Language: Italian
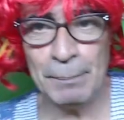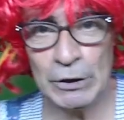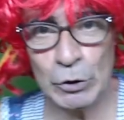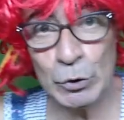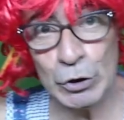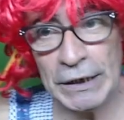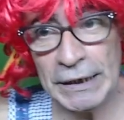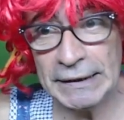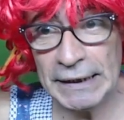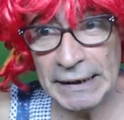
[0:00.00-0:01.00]

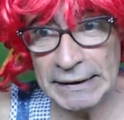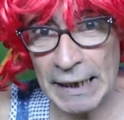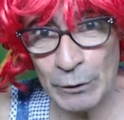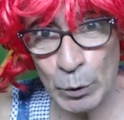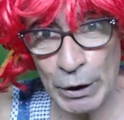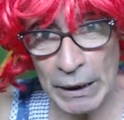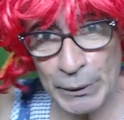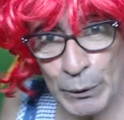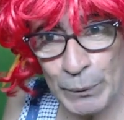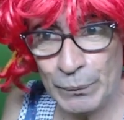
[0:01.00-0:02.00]
piccioncini se ne stanno
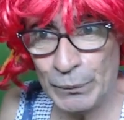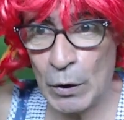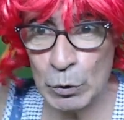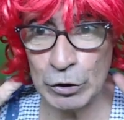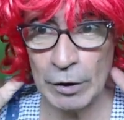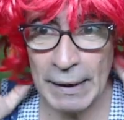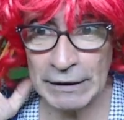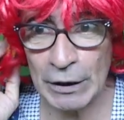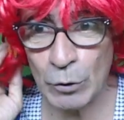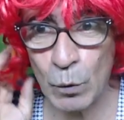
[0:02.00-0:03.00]
iendo, oggi
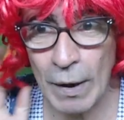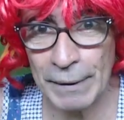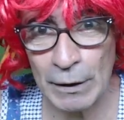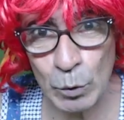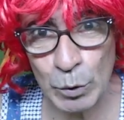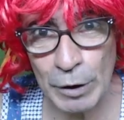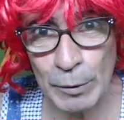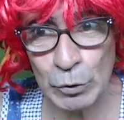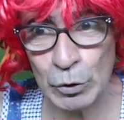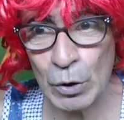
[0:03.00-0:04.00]
mangiano qua per
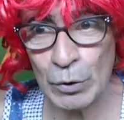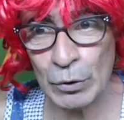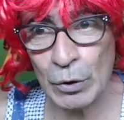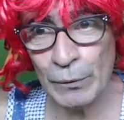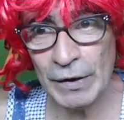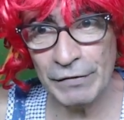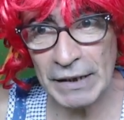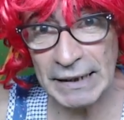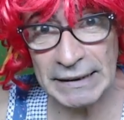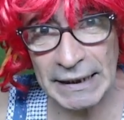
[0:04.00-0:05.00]
l'ultimo giorno, i
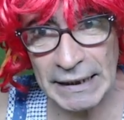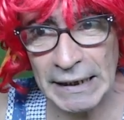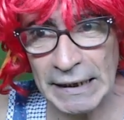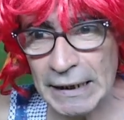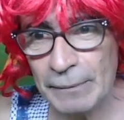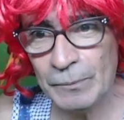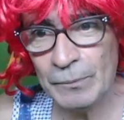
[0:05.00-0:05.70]
fidanzatini